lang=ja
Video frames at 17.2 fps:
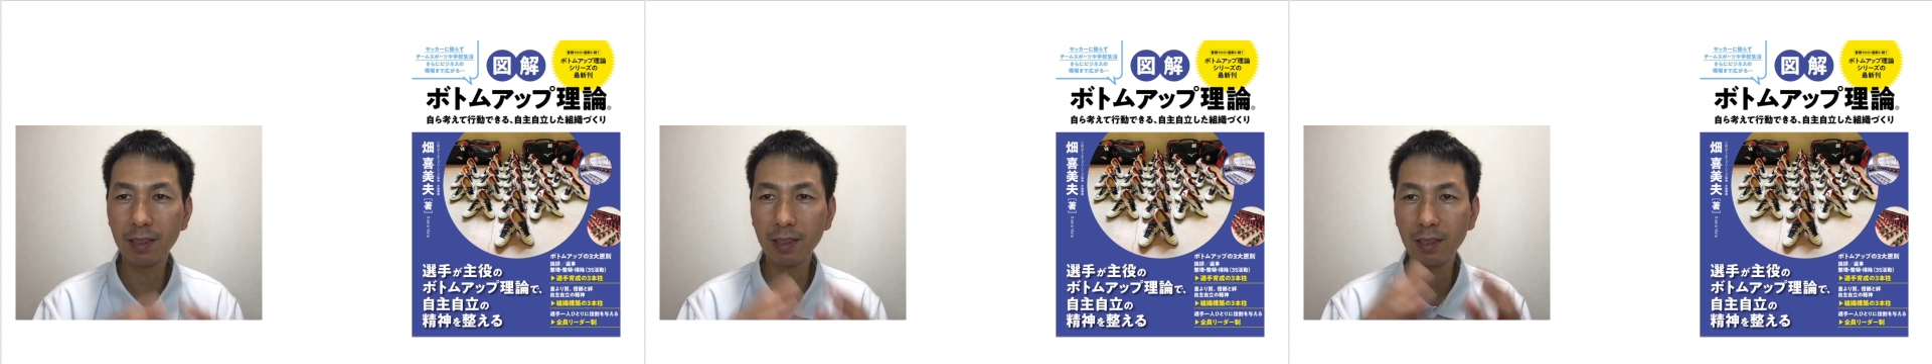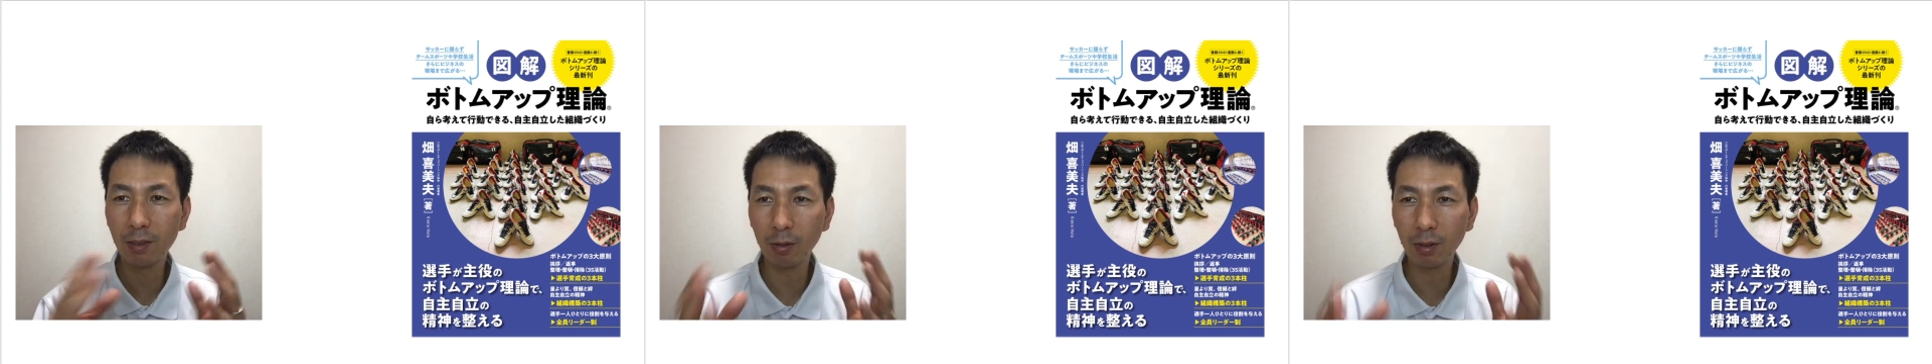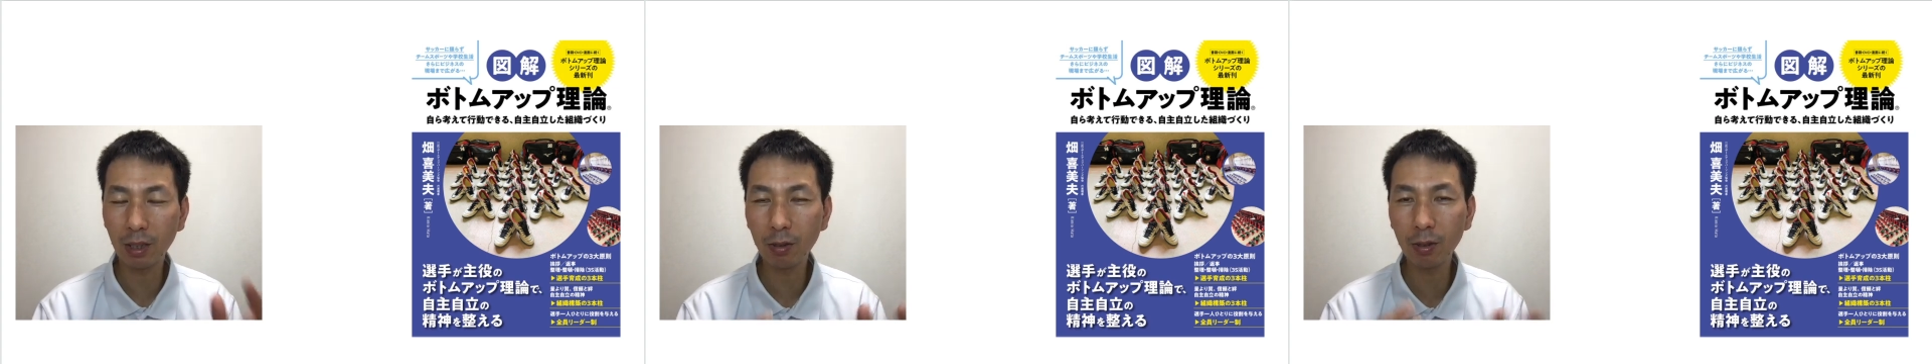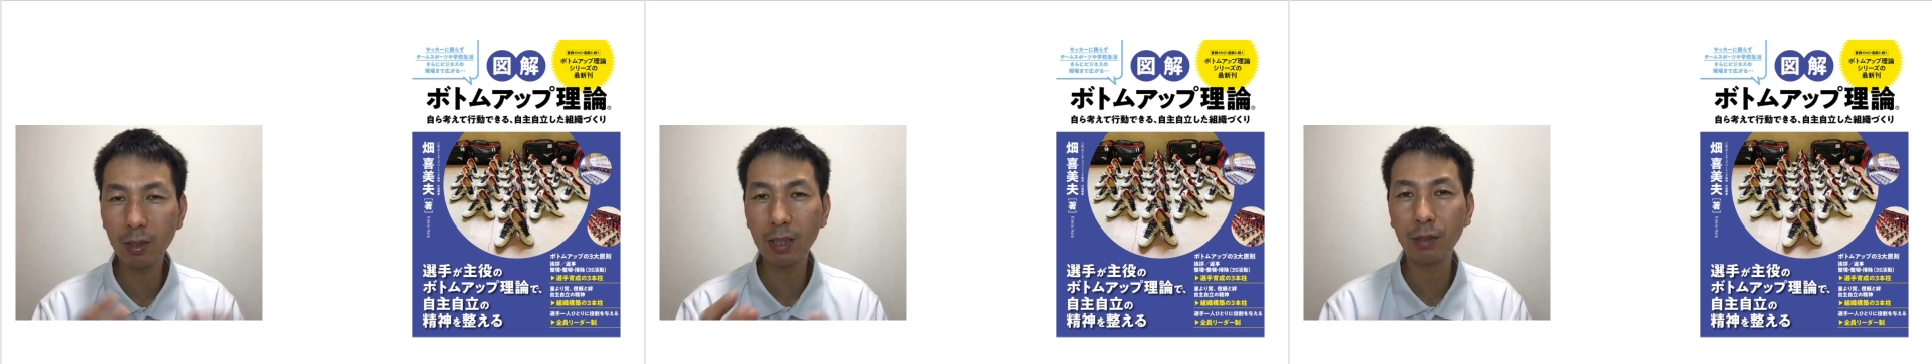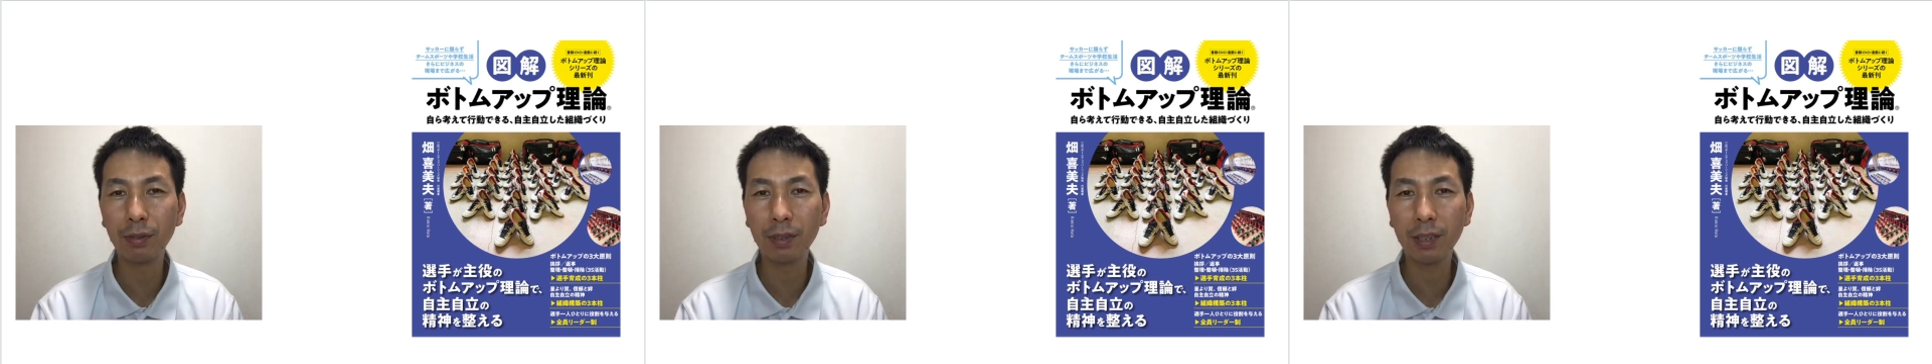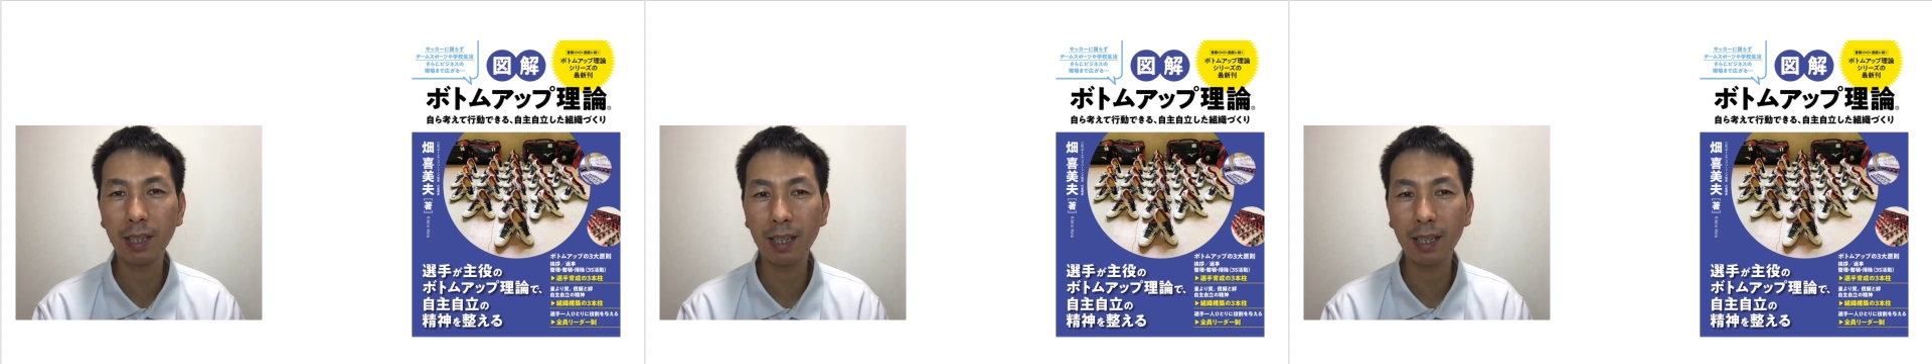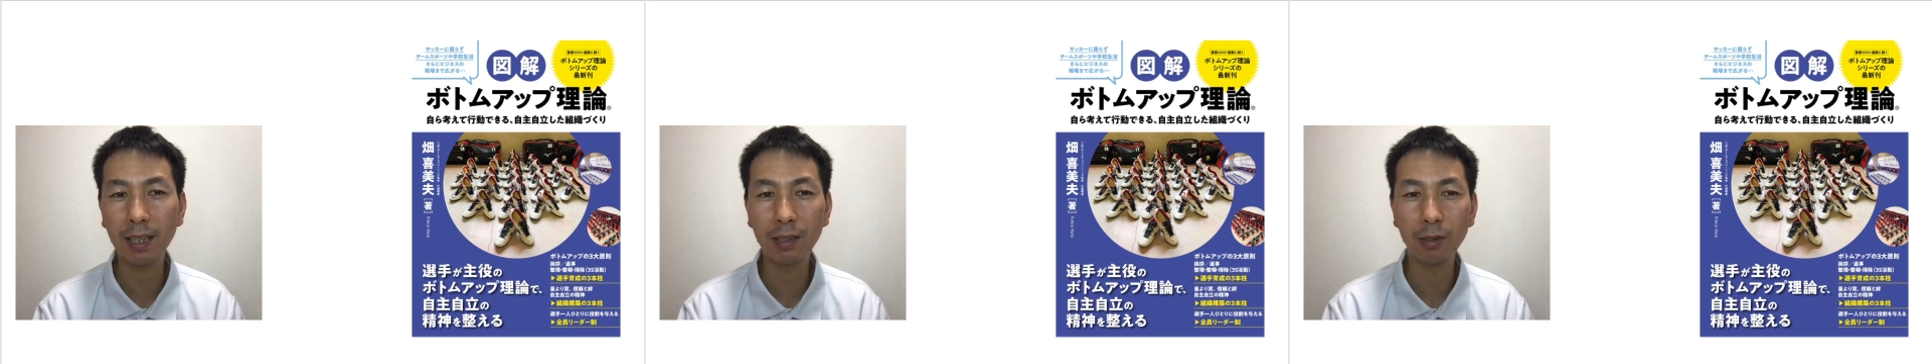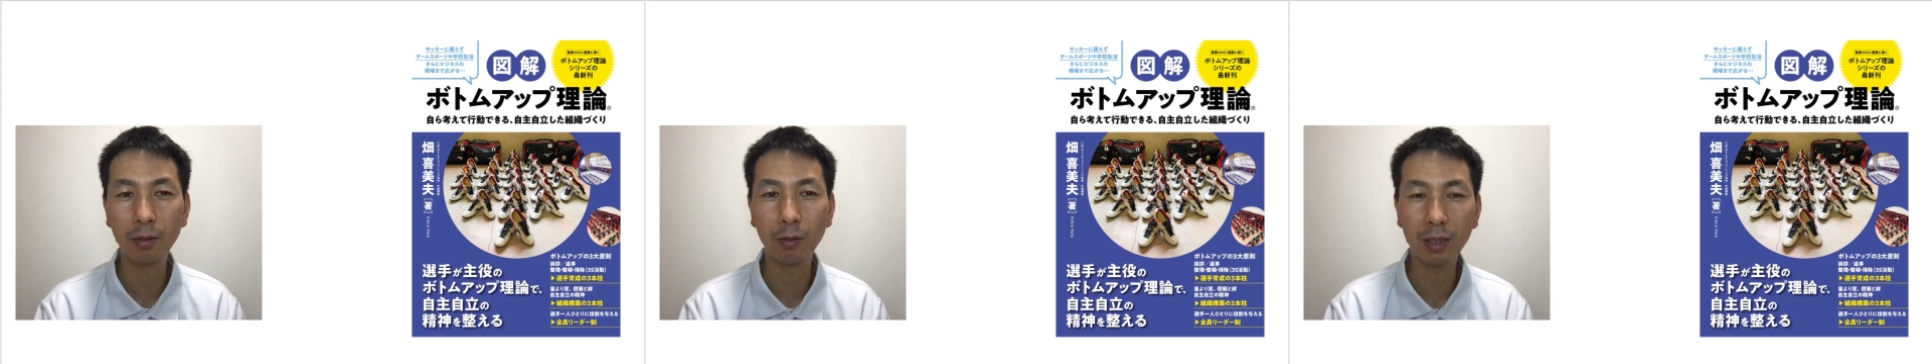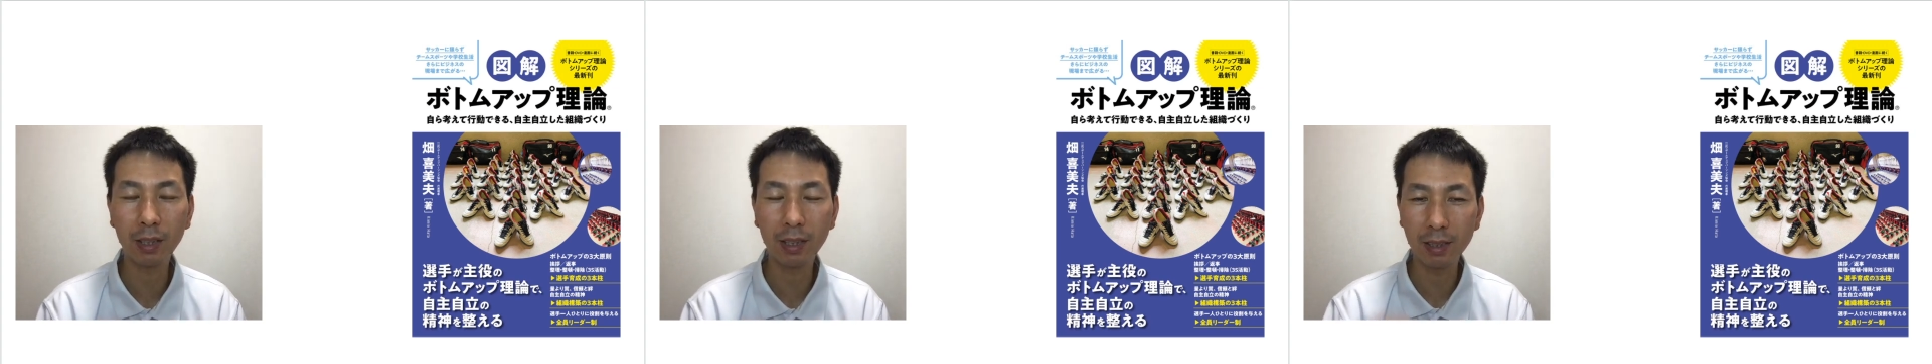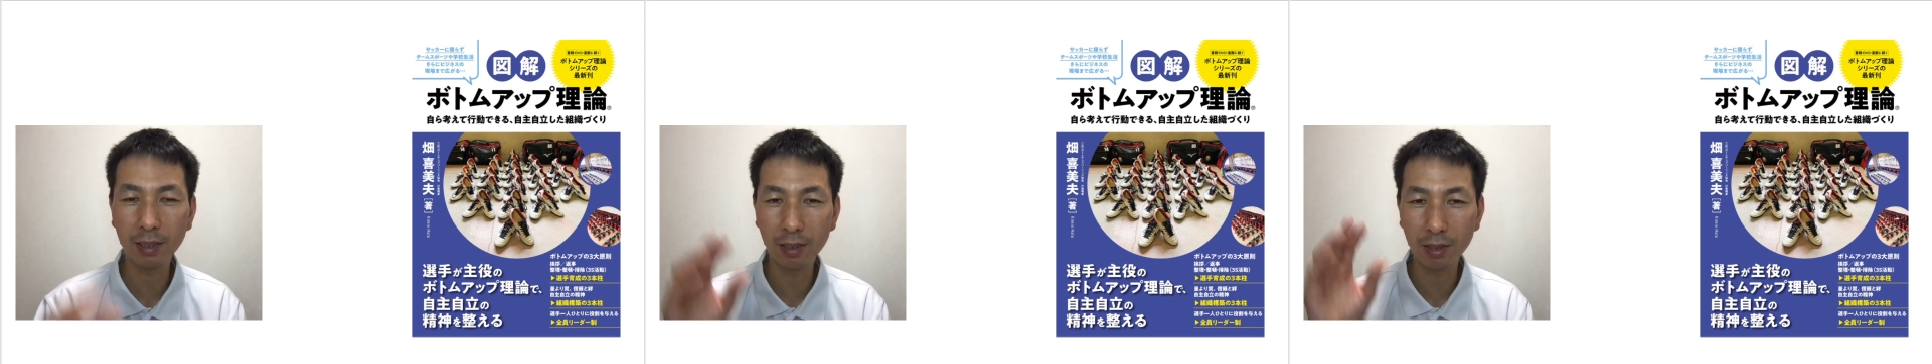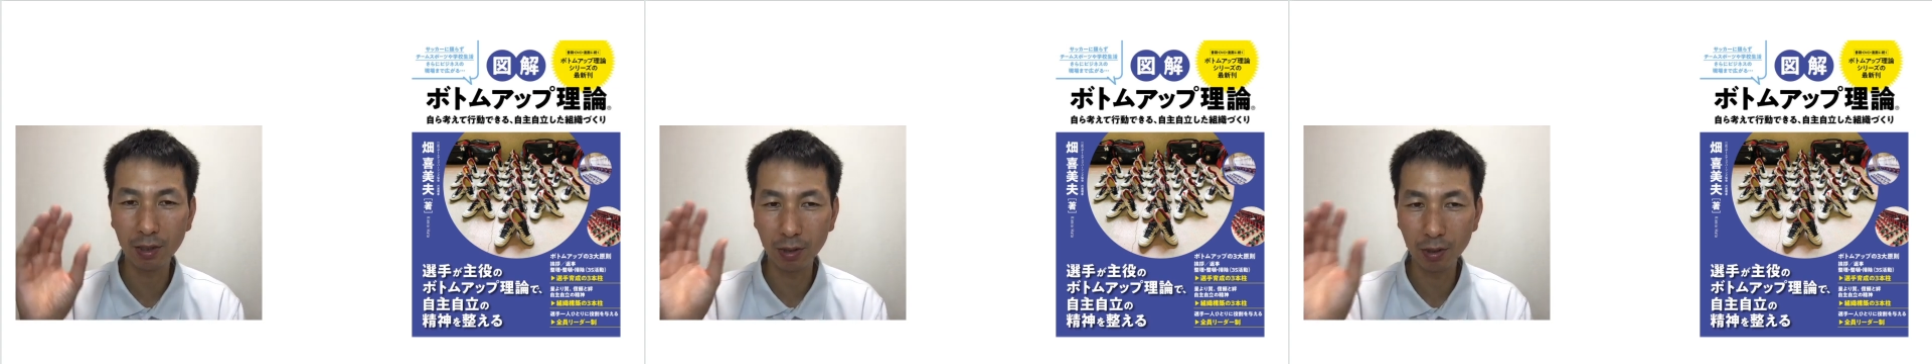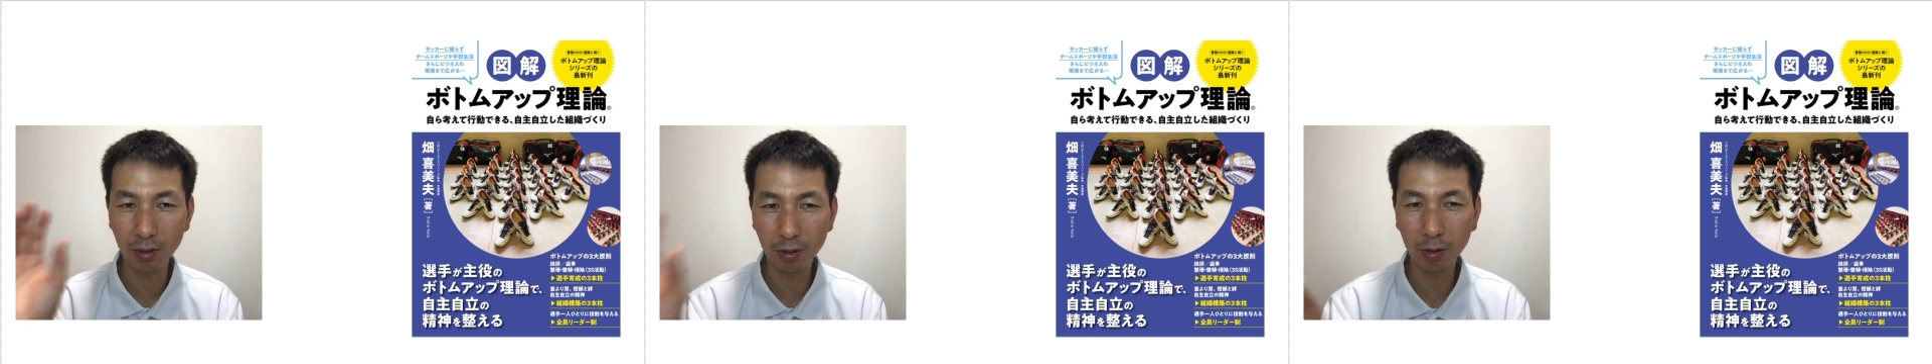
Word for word: いろんな時に振り返れるようにすぐ